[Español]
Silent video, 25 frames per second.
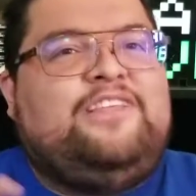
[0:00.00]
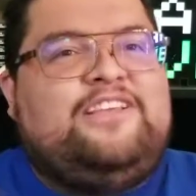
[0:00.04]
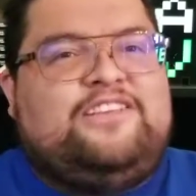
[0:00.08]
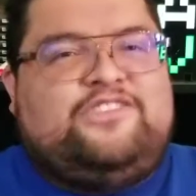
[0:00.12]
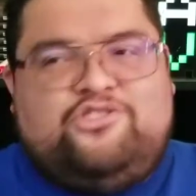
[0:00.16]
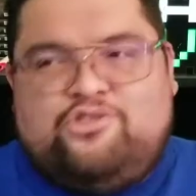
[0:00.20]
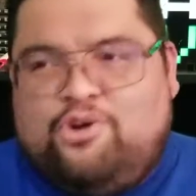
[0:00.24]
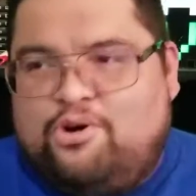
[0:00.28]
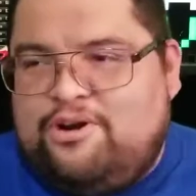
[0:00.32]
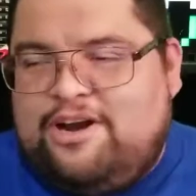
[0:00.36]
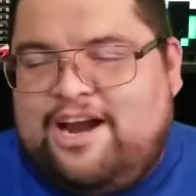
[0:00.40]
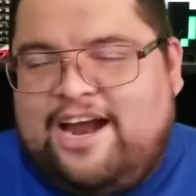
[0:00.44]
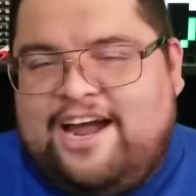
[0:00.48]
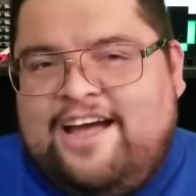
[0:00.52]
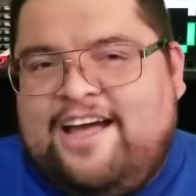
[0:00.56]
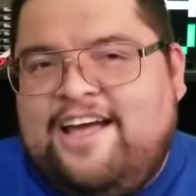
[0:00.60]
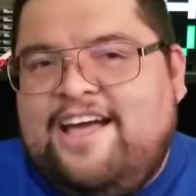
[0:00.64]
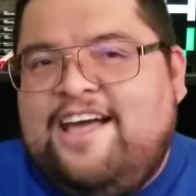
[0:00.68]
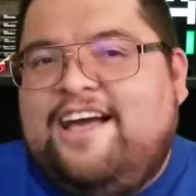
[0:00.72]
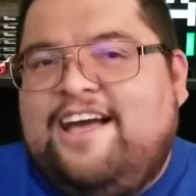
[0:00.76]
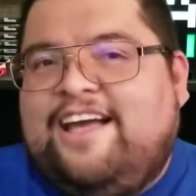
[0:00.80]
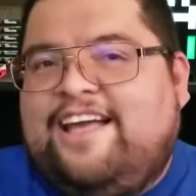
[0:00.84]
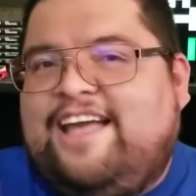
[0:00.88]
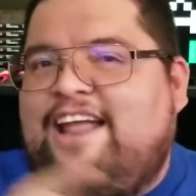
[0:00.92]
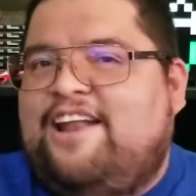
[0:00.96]
de Sora
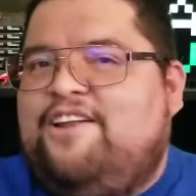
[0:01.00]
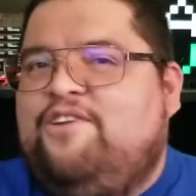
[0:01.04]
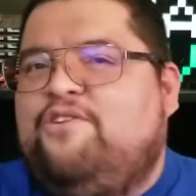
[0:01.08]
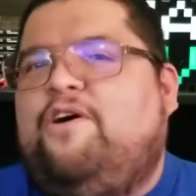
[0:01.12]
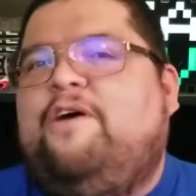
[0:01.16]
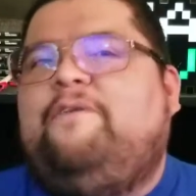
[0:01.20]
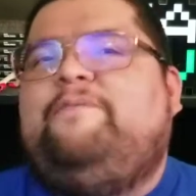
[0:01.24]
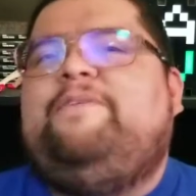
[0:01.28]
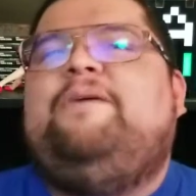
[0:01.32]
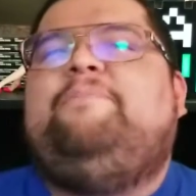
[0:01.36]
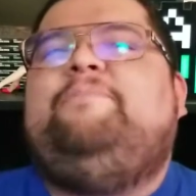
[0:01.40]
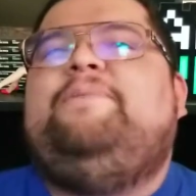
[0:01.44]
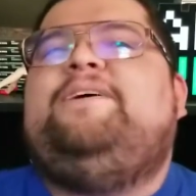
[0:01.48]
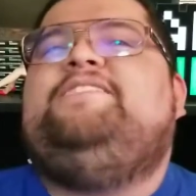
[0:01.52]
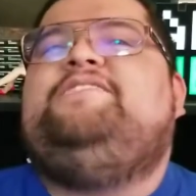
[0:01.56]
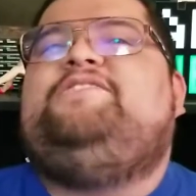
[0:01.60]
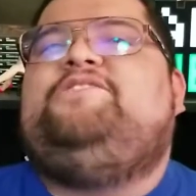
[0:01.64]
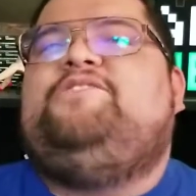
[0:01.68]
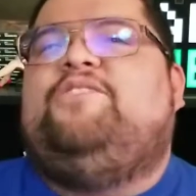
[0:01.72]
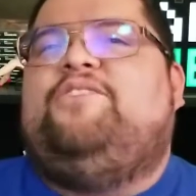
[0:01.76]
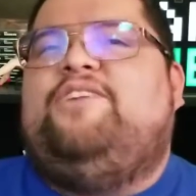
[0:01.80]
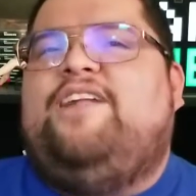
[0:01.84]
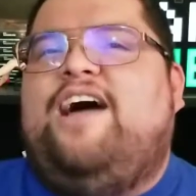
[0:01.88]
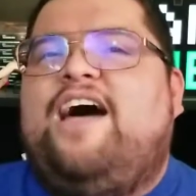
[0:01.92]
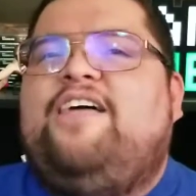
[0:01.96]
que no había
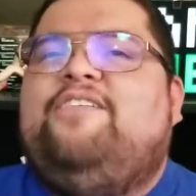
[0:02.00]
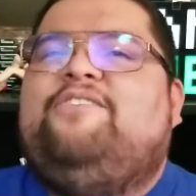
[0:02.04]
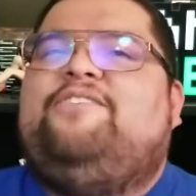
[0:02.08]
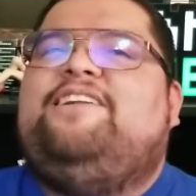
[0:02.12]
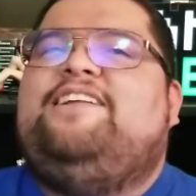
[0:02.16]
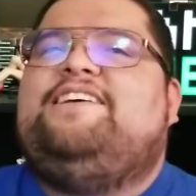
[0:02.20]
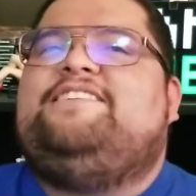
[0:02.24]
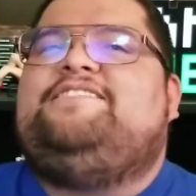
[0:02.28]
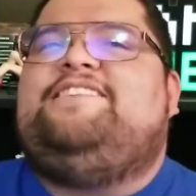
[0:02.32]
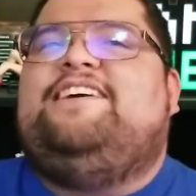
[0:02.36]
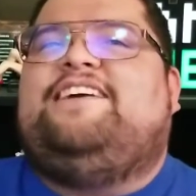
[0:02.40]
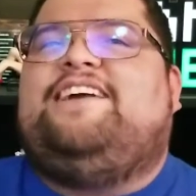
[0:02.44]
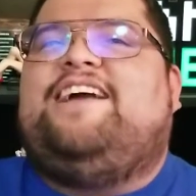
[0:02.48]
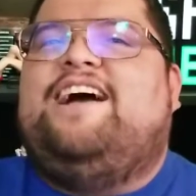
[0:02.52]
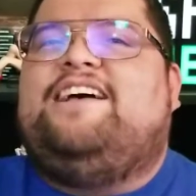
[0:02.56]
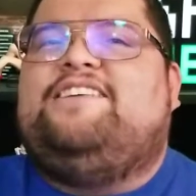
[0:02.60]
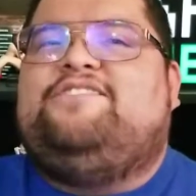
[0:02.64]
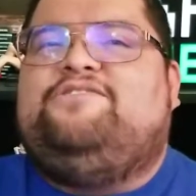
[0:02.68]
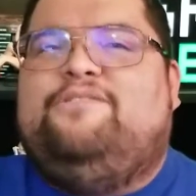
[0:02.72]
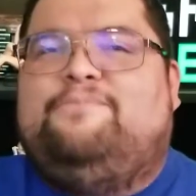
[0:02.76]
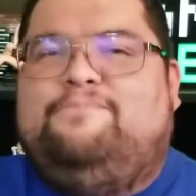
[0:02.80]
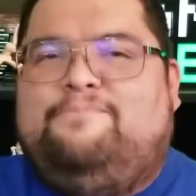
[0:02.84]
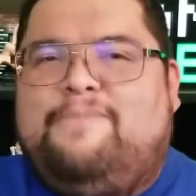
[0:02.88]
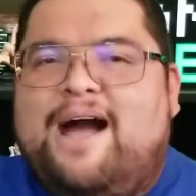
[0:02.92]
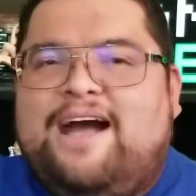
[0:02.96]
mencionado en este
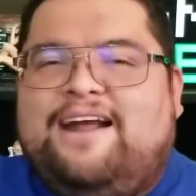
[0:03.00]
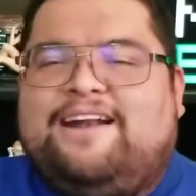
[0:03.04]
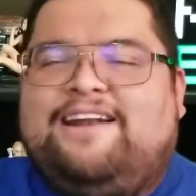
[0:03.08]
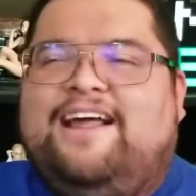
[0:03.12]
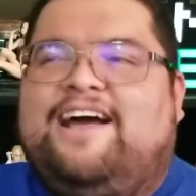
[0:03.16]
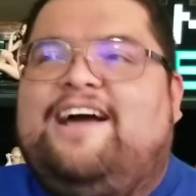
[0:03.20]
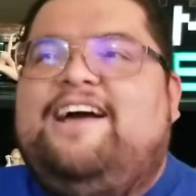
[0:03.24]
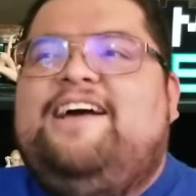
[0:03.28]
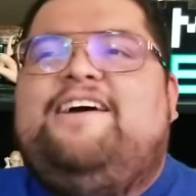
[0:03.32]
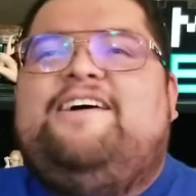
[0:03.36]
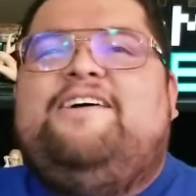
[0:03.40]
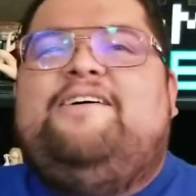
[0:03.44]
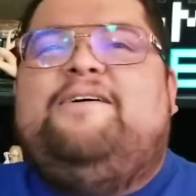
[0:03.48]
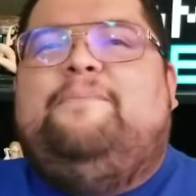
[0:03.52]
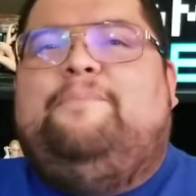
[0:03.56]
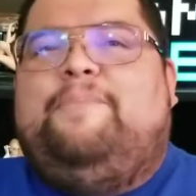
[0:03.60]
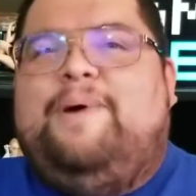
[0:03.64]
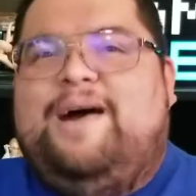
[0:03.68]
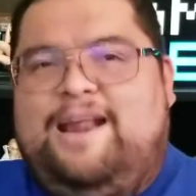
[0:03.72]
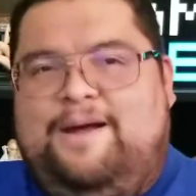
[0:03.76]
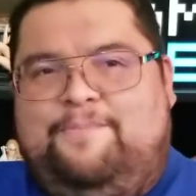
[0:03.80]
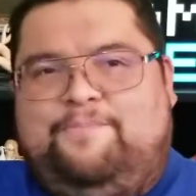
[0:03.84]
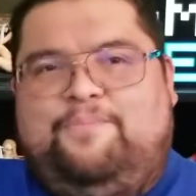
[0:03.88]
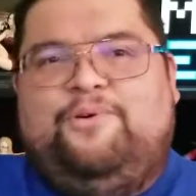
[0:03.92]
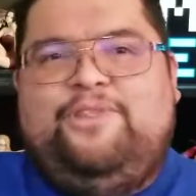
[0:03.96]
caso Magna
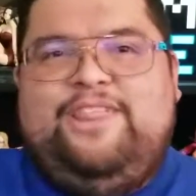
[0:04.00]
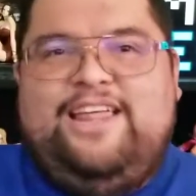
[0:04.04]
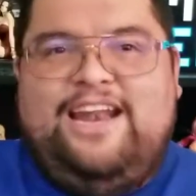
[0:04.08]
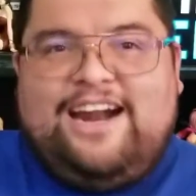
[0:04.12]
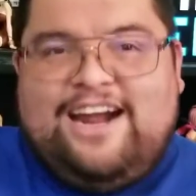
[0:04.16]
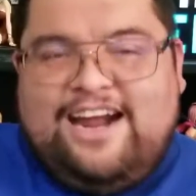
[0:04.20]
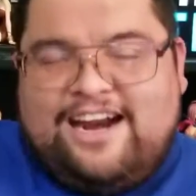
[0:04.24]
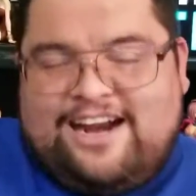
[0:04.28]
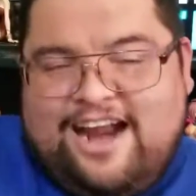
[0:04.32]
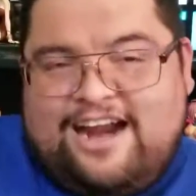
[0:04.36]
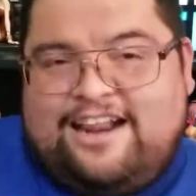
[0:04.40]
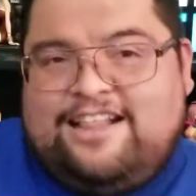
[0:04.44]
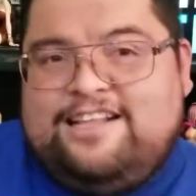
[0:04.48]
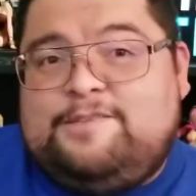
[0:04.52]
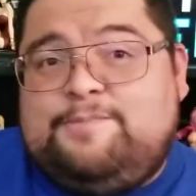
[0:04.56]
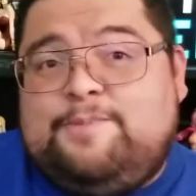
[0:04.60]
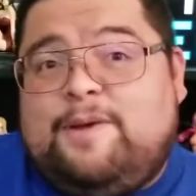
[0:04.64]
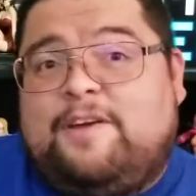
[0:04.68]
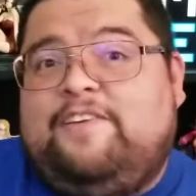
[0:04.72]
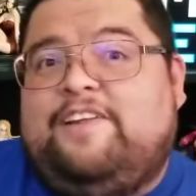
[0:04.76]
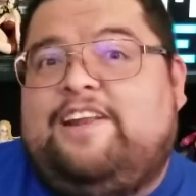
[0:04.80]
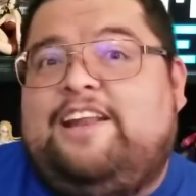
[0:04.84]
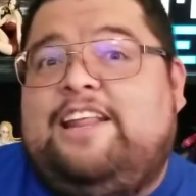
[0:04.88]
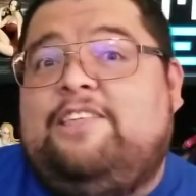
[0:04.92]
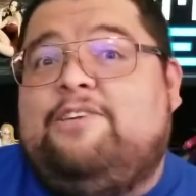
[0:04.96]
para poder agarrar
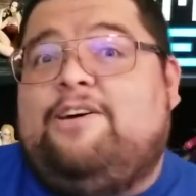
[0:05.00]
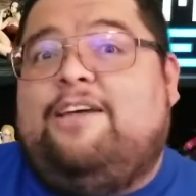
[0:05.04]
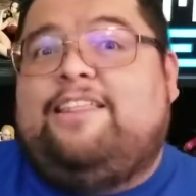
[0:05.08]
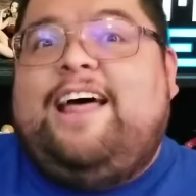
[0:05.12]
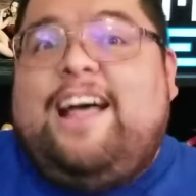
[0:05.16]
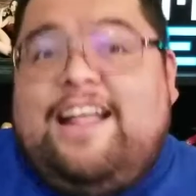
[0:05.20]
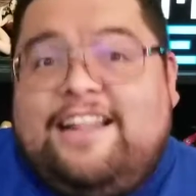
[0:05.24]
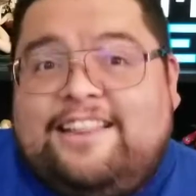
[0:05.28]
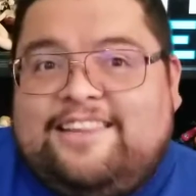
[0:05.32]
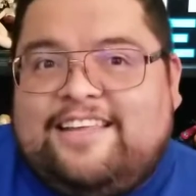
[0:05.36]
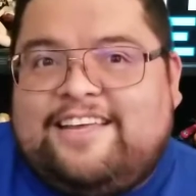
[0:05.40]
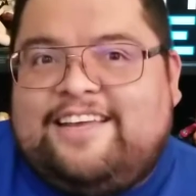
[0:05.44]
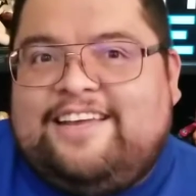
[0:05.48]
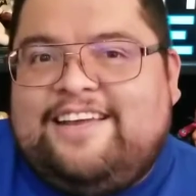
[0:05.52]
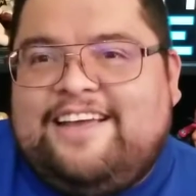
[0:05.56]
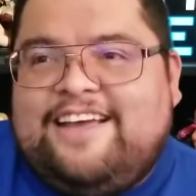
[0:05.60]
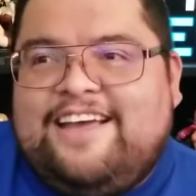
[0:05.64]
desprevenido a Dante.